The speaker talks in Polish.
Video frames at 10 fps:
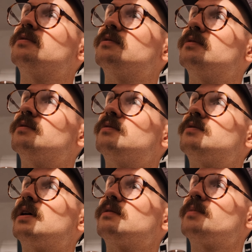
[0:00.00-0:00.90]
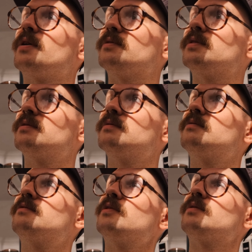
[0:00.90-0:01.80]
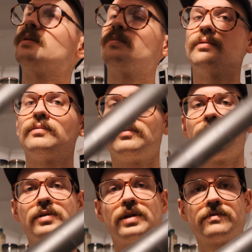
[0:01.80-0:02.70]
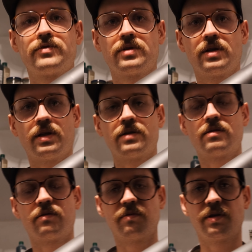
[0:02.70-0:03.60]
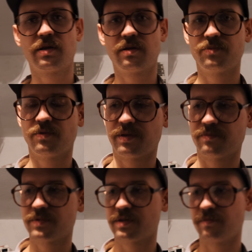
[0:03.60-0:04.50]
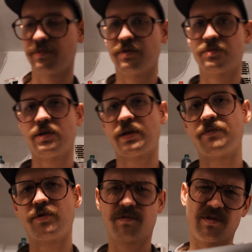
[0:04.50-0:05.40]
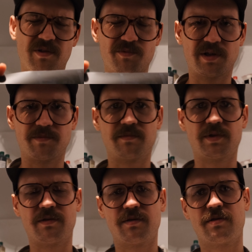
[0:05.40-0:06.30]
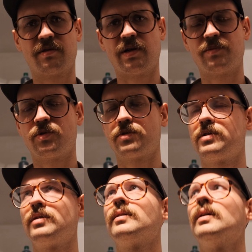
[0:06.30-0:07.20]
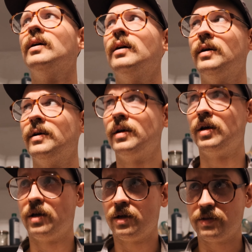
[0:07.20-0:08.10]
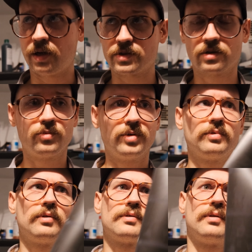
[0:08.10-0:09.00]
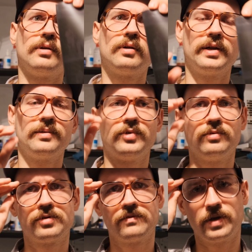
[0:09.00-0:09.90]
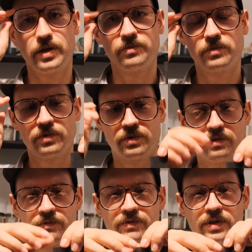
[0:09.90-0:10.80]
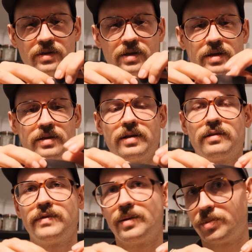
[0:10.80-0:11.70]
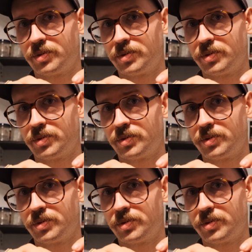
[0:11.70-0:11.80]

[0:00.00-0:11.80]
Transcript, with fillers: y, czarno-białych fotek, bo dotychczas wszystkie testy, które robiłem z tymi sprzętami, o których robiłem kiedyś unboxing, na razie robiłem tylko z kolorem i używałem konwertera Negative Lab